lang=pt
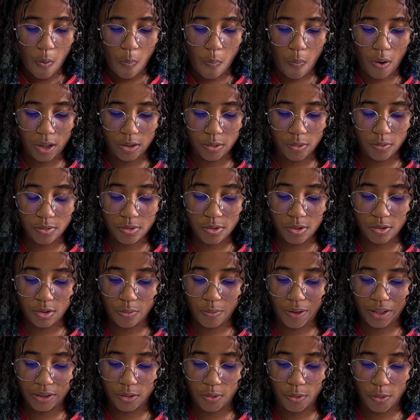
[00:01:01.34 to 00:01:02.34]
o anúncio
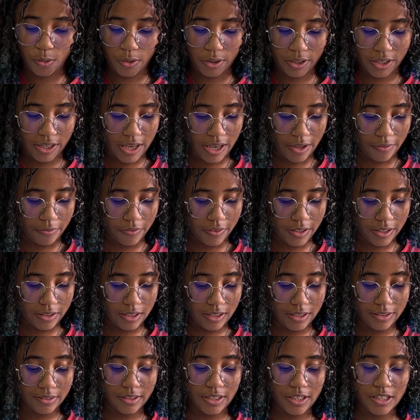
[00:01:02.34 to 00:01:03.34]
de uma dor que havia
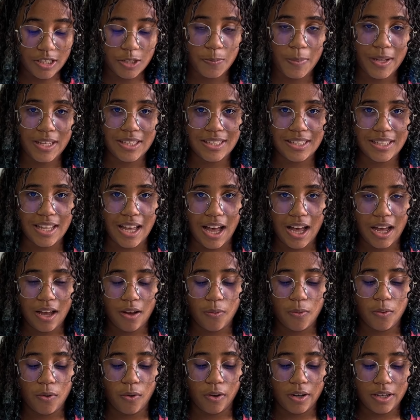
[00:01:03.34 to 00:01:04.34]
de lhe
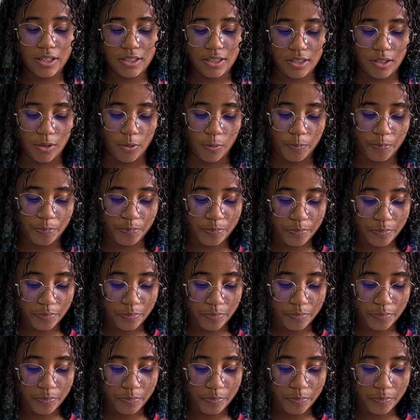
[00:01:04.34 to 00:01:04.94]
transpassar o coração.